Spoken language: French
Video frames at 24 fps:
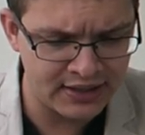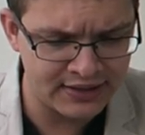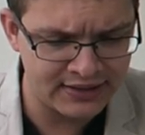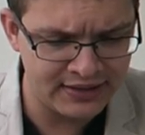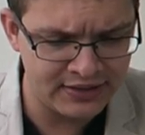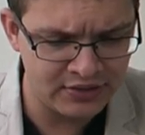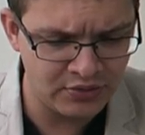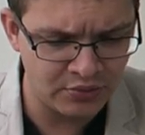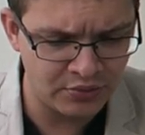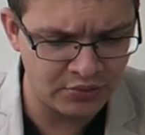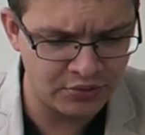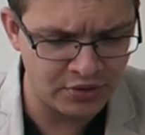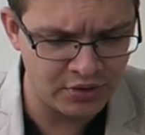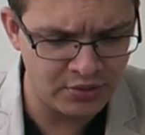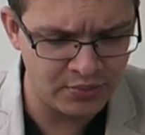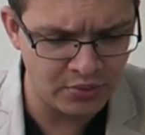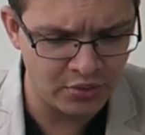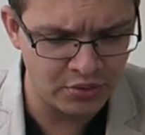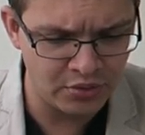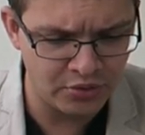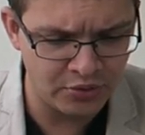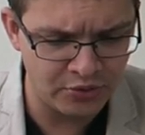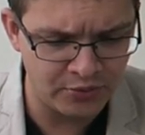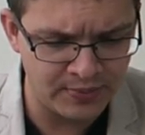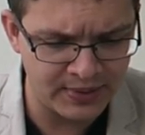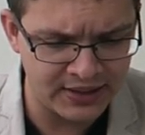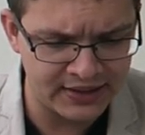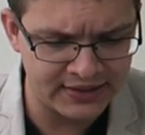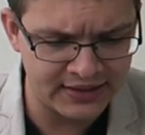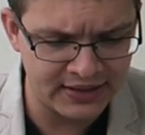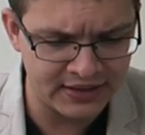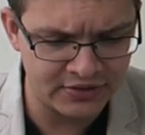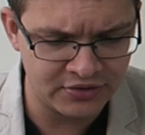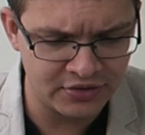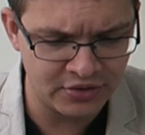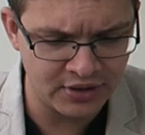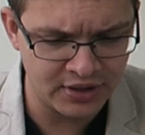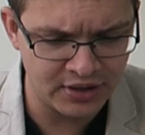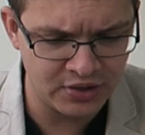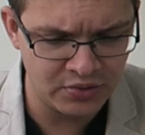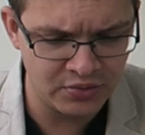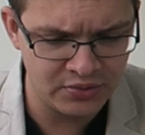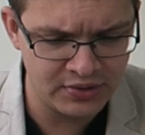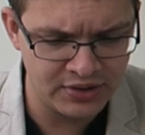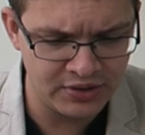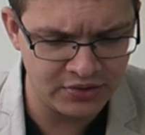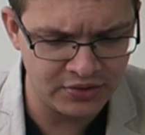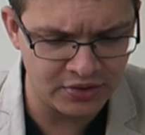été non seulement le spectateur et
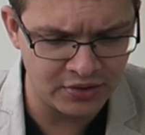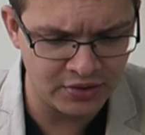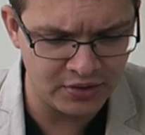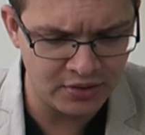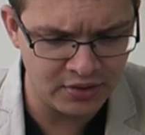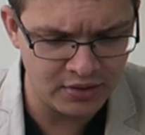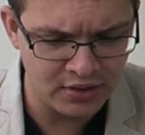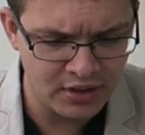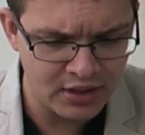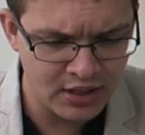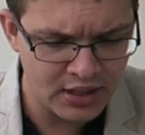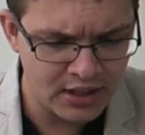l'auditeur,